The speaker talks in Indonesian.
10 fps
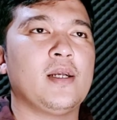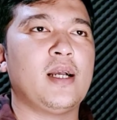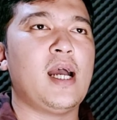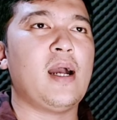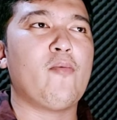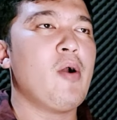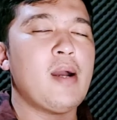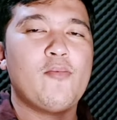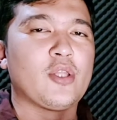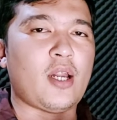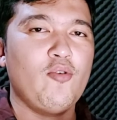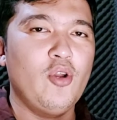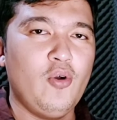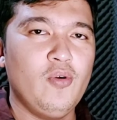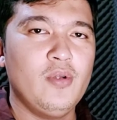gak gue nggak mau terlalu
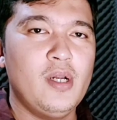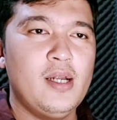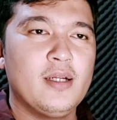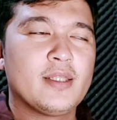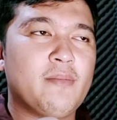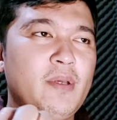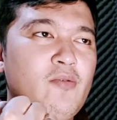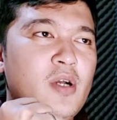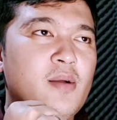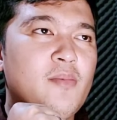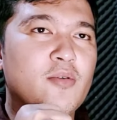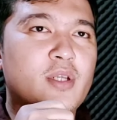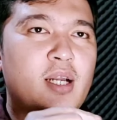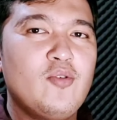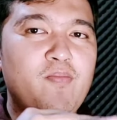low tapi gue nggak mau
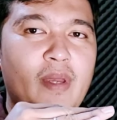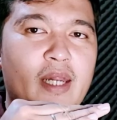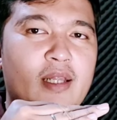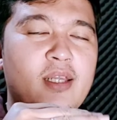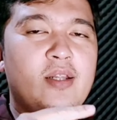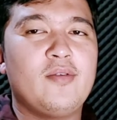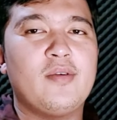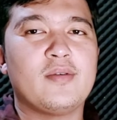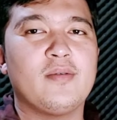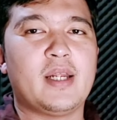terlalu mid gitu